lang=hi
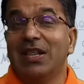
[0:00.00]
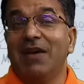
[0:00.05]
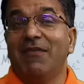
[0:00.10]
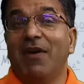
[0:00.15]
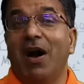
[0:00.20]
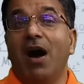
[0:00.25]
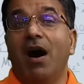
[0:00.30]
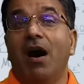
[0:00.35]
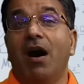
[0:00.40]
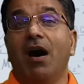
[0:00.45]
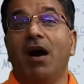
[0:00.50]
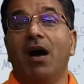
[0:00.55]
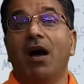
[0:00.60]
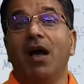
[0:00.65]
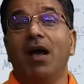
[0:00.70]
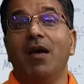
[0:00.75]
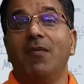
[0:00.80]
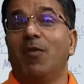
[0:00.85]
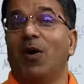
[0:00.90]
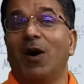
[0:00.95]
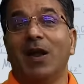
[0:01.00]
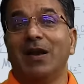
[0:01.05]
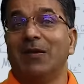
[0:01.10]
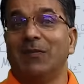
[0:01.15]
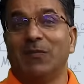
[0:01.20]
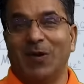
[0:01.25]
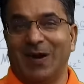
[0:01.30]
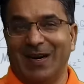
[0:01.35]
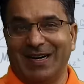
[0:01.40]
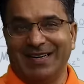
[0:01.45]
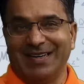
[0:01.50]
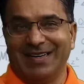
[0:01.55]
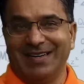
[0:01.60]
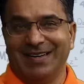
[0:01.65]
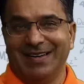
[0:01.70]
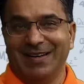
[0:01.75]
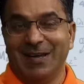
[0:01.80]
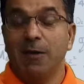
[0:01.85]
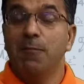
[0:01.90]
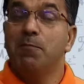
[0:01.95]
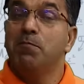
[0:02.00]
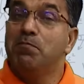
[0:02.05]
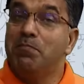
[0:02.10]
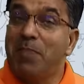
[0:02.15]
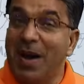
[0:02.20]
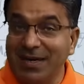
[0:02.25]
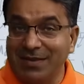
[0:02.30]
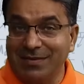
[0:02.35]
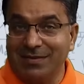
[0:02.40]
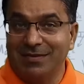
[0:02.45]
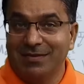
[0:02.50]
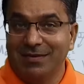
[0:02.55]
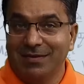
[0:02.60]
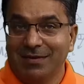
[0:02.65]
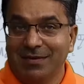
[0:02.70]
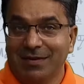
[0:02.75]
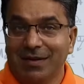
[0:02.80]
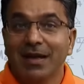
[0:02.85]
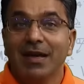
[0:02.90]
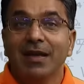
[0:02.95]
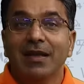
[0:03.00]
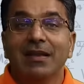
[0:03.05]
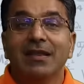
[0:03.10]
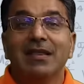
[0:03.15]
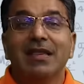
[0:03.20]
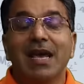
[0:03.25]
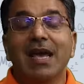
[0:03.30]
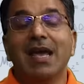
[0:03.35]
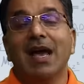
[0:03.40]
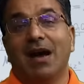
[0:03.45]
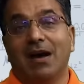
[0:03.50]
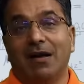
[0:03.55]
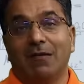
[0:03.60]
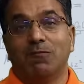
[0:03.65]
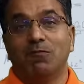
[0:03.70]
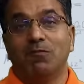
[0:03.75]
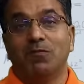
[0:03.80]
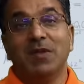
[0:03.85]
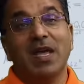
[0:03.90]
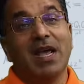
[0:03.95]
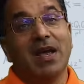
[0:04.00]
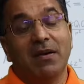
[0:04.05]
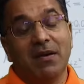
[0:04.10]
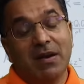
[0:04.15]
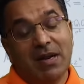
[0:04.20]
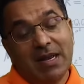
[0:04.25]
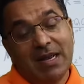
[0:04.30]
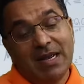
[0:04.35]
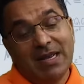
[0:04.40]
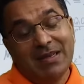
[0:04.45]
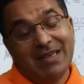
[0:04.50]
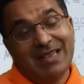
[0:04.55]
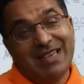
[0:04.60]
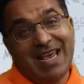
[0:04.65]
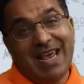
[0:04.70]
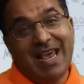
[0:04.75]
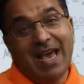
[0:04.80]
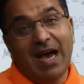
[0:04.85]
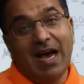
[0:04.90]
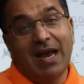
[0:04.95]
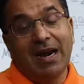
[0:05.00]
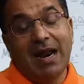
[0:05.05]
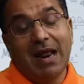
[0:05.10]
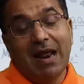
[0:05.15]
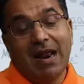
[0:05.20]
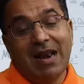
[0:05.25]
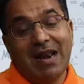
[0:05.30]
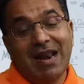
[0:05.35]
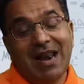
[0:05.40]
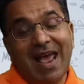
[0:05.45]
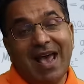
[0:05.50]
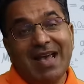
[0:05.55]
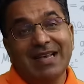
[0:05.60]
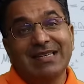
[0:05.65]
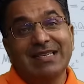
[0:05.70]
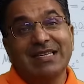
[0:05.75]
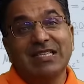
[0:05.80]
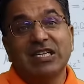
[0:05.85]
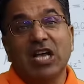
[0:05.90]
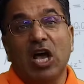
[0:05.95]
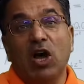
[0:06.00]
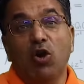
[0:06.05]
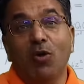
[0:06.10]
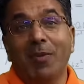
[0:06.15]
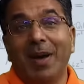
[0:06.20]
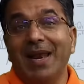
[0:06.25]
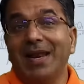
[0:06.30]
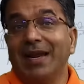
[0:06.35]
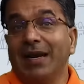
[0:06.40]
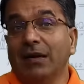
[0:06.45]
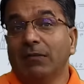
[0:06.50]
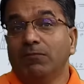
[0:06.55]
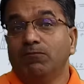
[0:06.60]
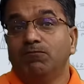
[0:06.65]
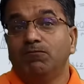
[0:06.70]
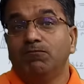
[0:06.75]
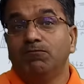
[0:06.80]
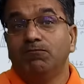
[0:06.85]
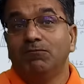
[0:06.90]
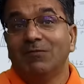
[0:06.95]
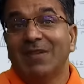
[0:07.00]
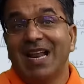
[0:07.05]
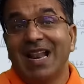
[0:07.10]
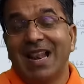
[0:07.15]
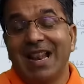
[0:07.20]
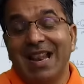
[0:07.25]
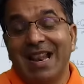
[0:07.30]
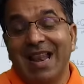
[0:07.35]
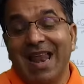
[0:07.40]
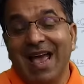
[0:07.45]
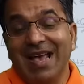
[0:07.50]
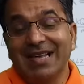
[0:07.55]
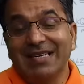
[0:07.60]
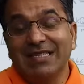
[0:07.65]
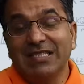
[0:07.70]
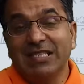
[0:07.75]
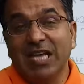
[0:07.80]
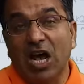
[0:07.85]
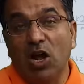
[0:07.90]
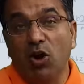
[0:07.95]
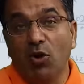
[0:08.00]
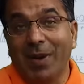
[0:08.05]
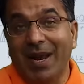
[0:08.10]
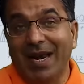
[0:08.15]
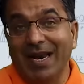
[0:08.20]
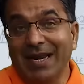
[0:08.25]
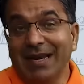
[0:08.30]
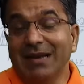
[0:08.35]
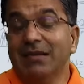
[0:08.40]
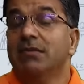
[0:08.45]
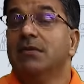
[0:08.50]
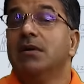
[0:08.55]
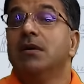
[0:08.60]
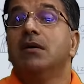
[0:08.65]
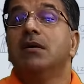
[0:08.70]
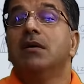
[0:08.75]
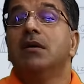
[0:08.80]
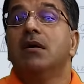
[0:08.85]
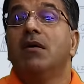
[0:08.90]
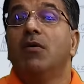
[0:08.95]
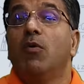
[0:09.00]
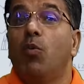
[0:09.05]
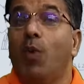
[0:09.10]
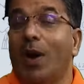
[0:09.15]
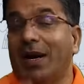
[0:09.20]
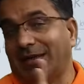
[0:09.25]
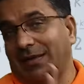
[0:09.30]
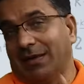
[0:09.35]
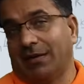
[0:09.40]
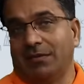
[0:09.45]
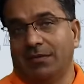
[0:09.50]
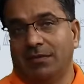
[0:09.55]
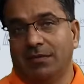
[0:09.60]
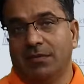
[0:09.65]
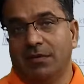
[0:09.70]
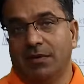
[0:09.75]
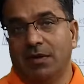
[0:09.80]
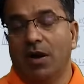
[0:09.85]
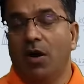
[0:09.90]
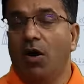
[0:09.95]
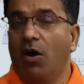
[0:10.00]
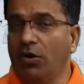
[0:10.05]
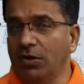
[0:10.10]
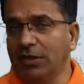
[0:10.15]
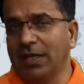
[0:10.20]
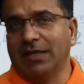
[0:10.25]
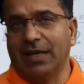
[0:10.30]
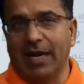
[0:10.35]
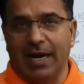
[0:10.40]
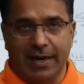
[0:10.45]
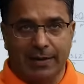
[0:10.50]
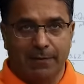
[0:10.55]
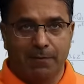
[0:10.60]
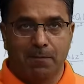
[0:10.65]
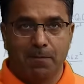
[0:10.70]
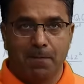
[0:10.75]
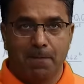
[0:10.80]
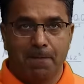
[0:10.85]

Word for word: they have a high boiling point. But they are there. They are less soluble in, less soluble in water. On the other hand,